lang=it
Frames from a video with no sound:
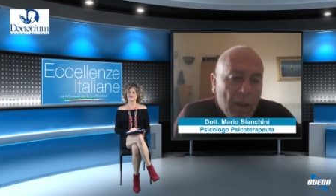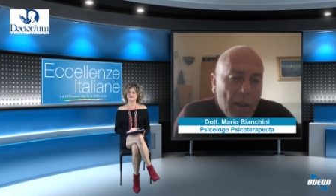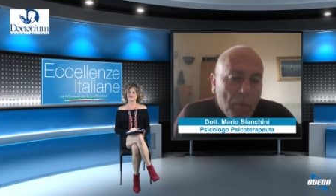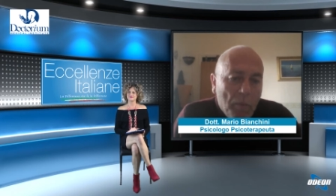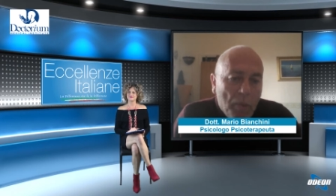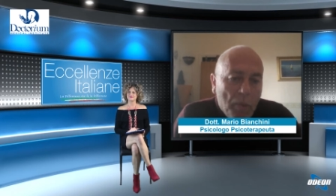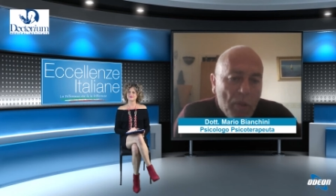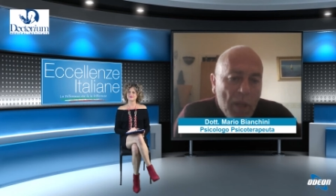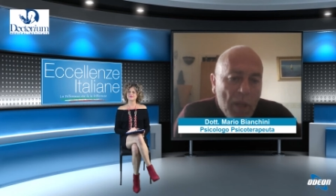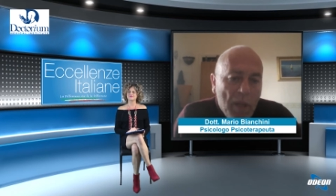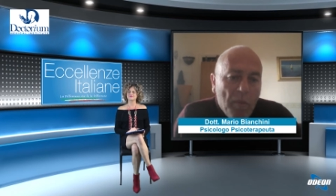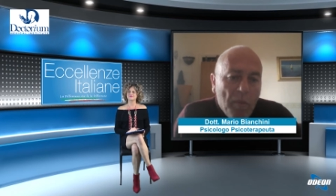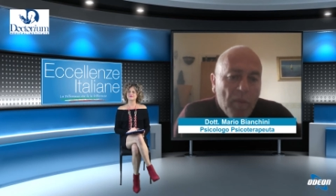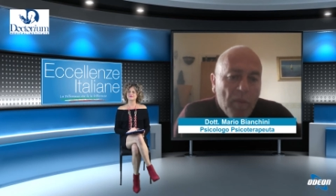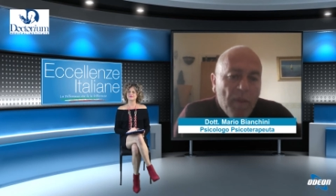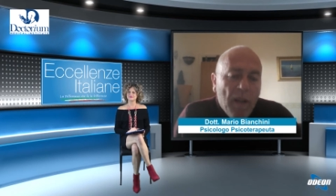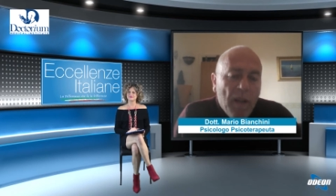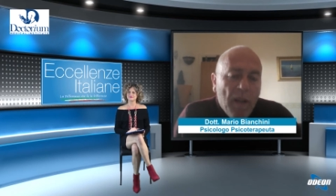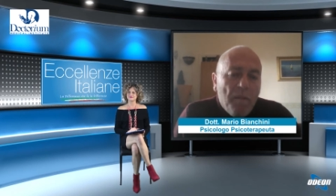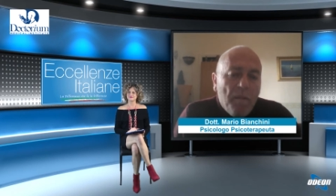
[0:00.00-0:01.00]
Non possiamo
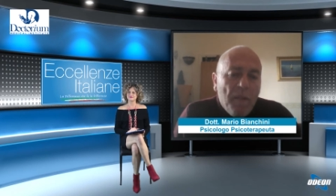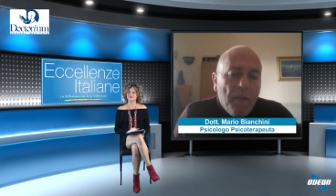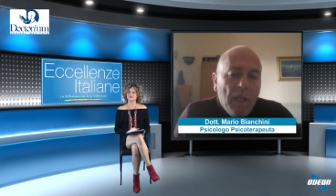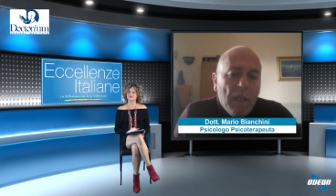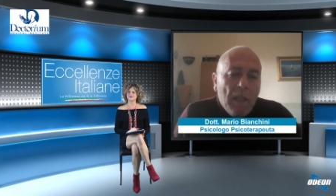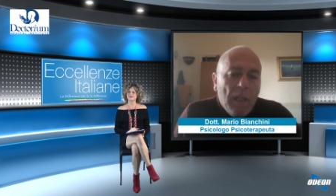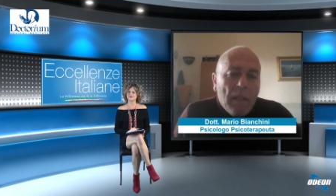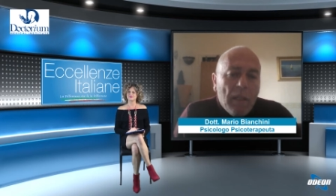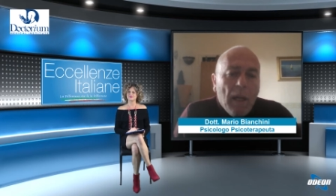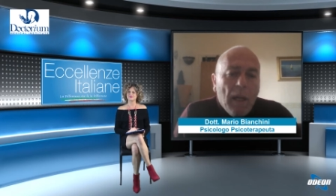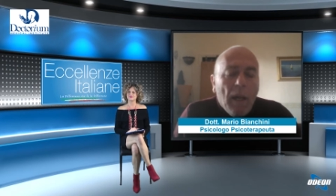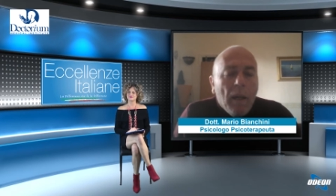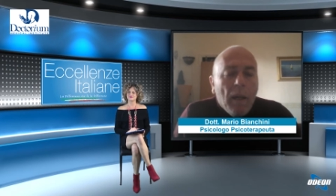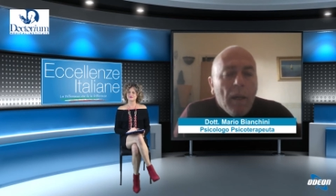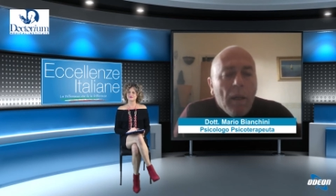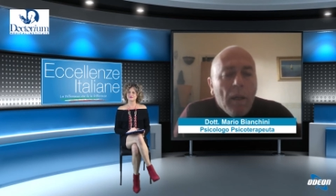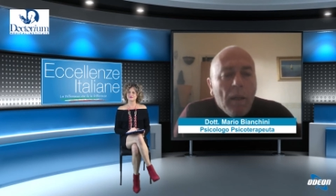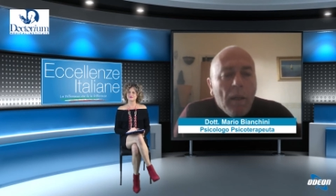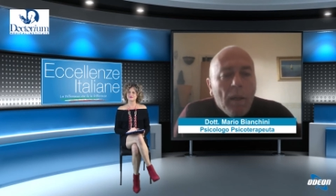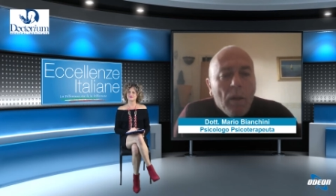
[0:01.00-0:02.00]
fare finta,
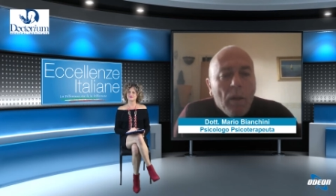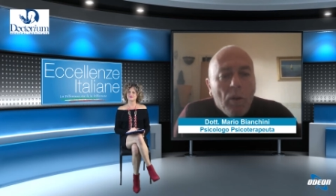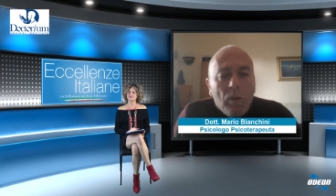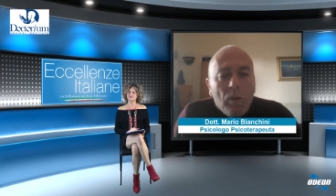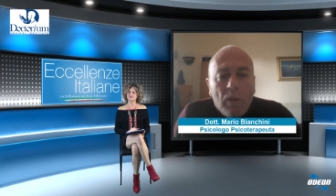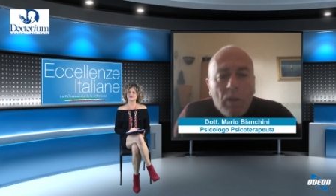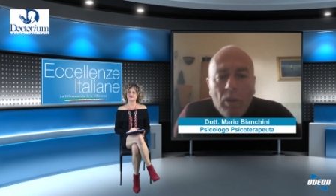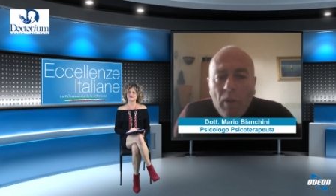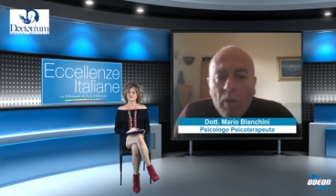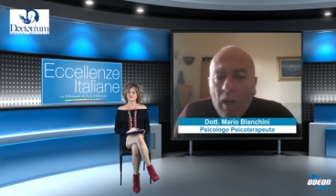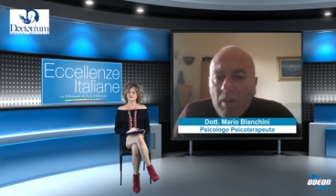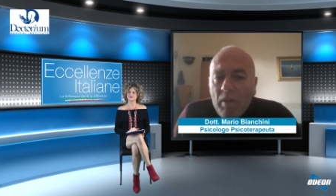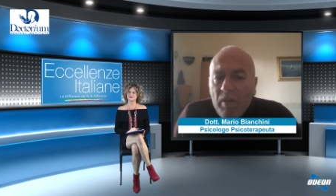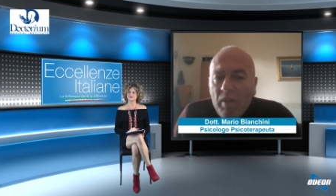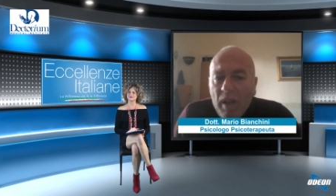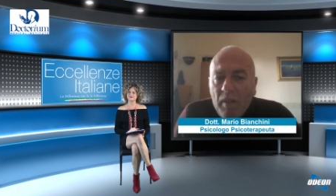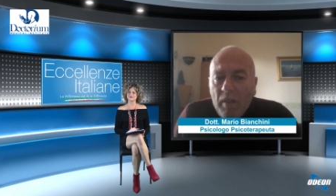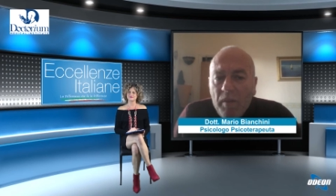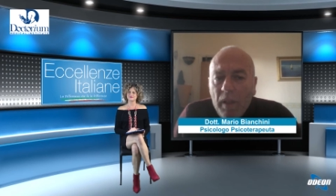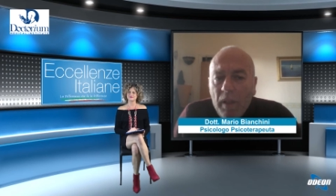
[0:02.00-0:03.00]
continuare a
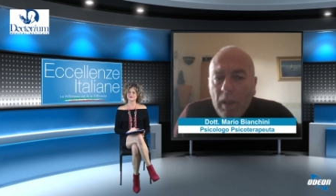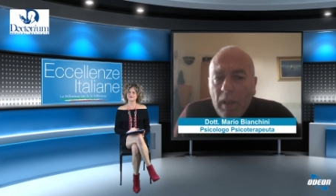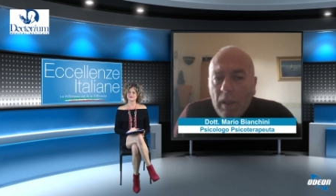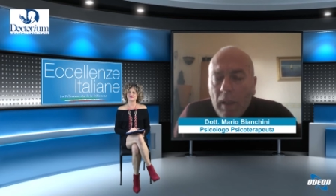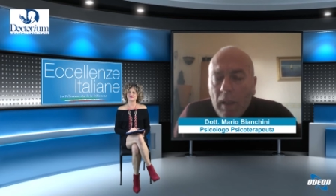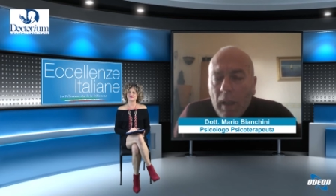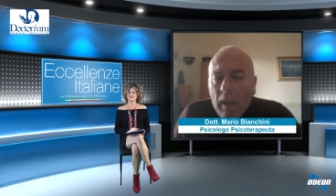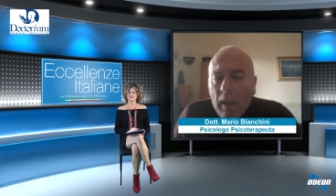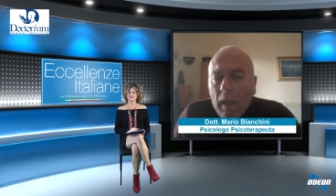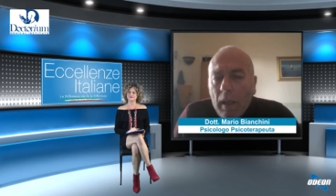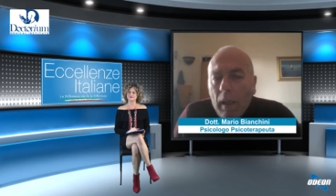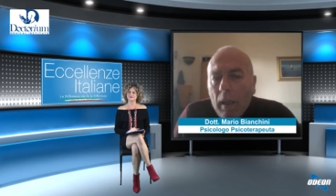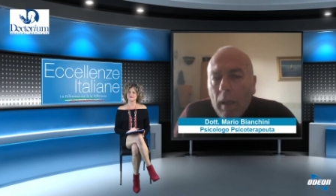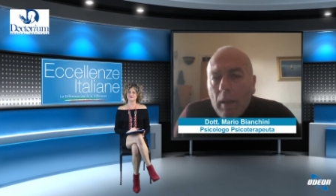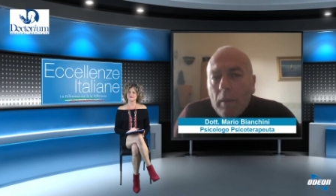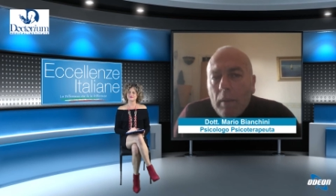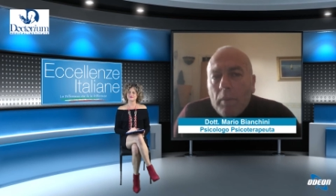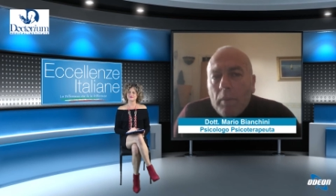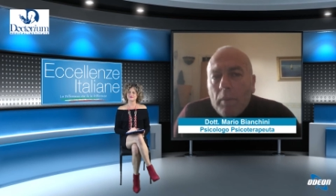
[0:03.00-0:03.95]
fare finta che